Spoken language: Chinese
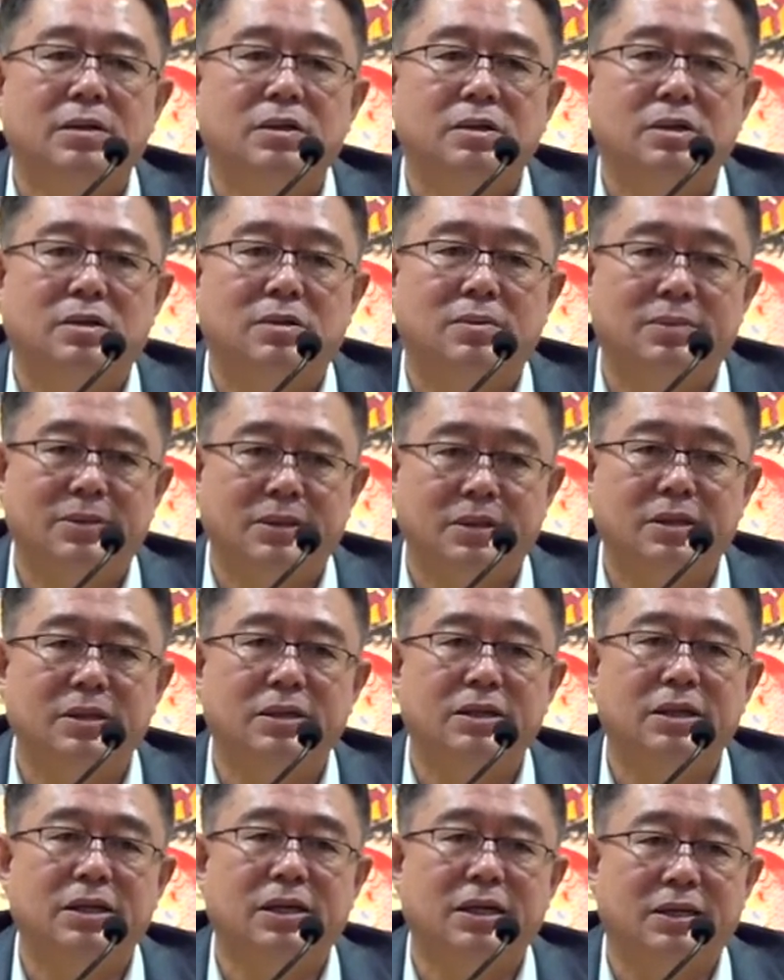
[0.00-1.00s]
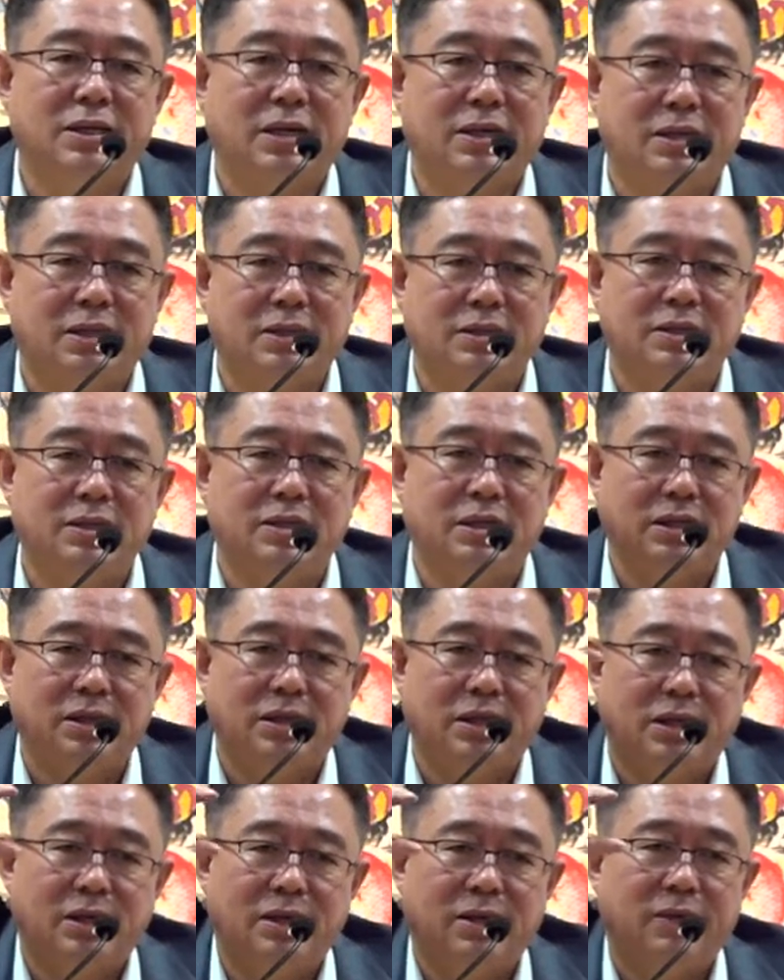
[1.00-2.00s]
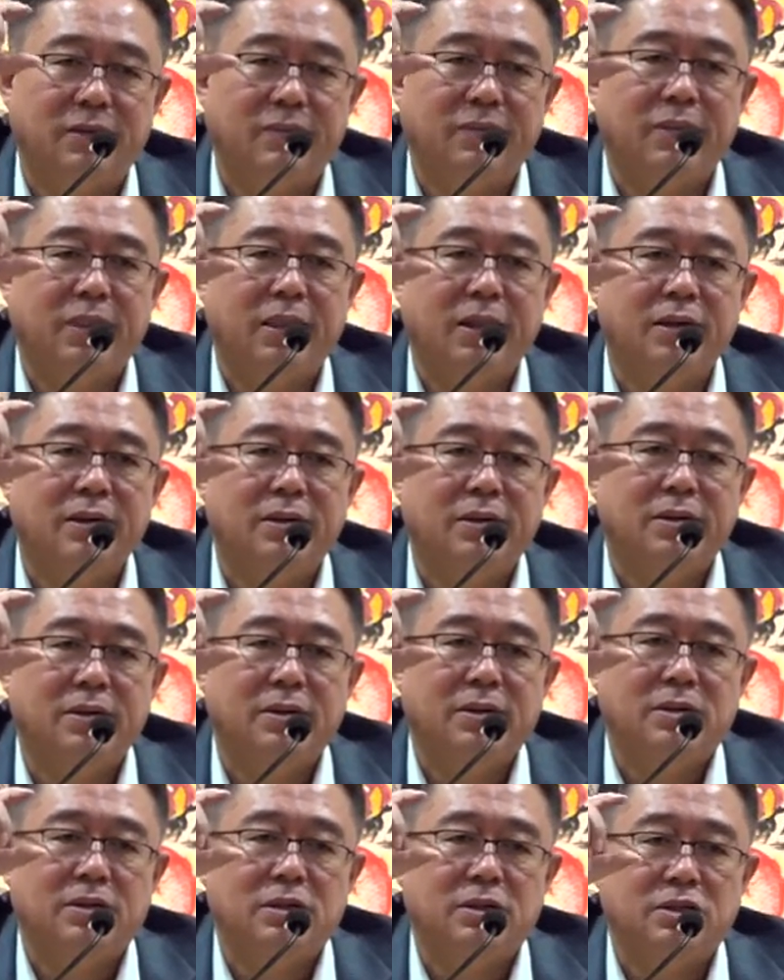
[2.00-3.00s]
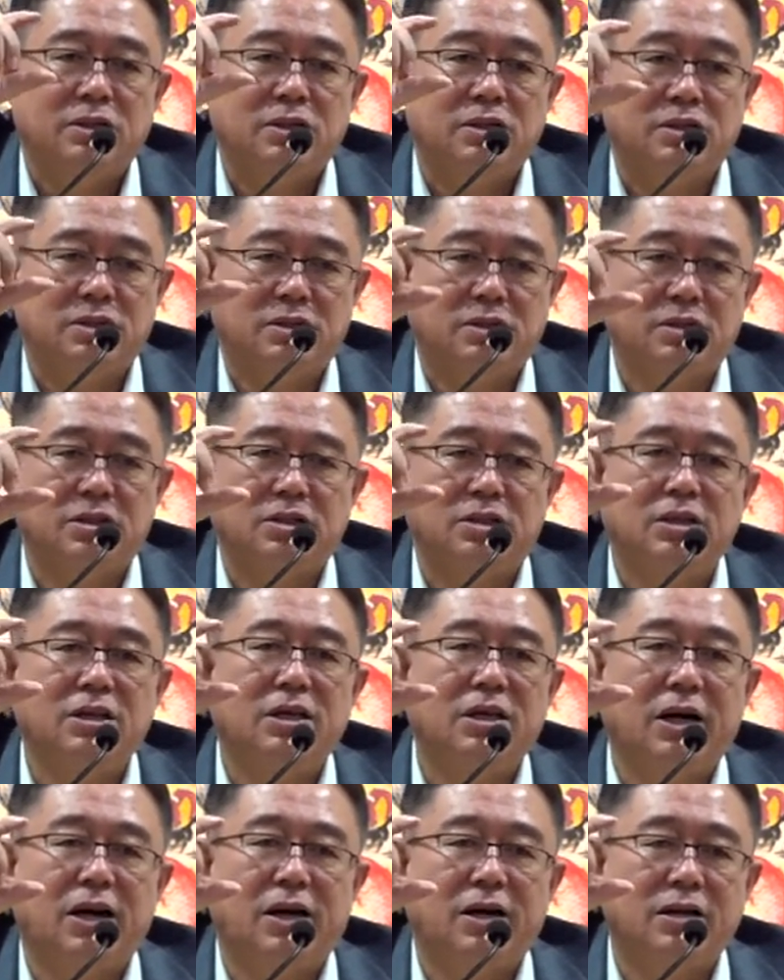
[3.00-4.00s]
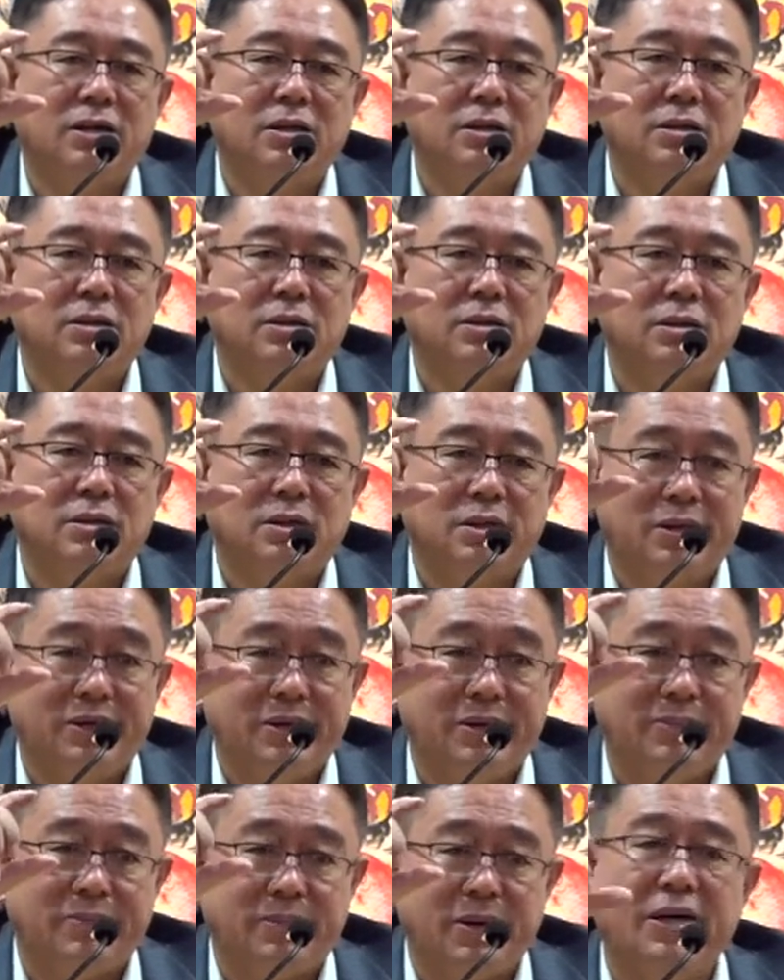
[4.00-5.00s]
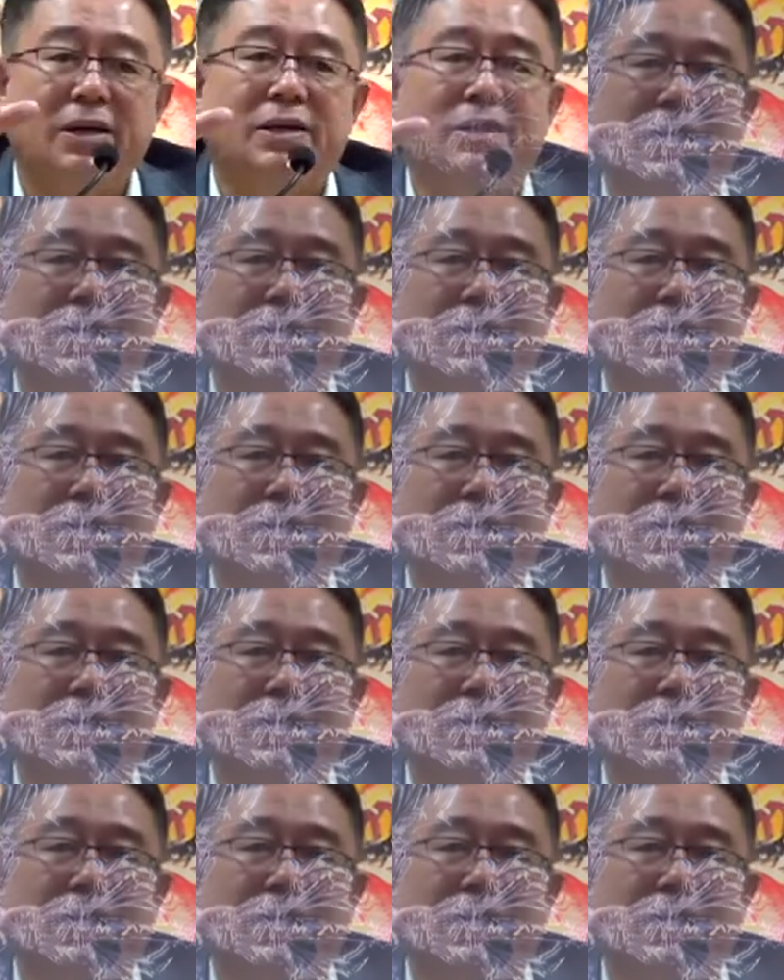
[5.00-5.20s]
说我们特意给大家请了十字金刚可以佩